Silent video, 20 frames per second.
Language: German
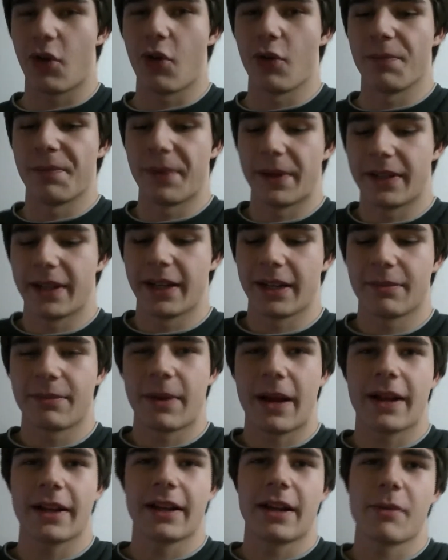unbedingt
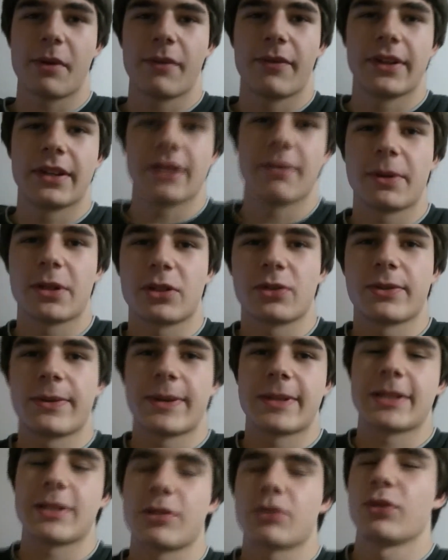machen, aber wenn ihr
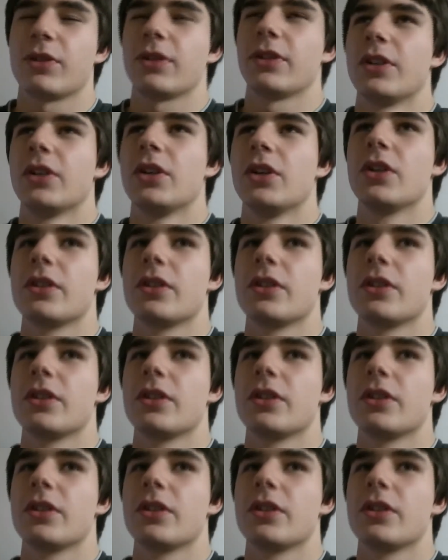beispielsweise so eine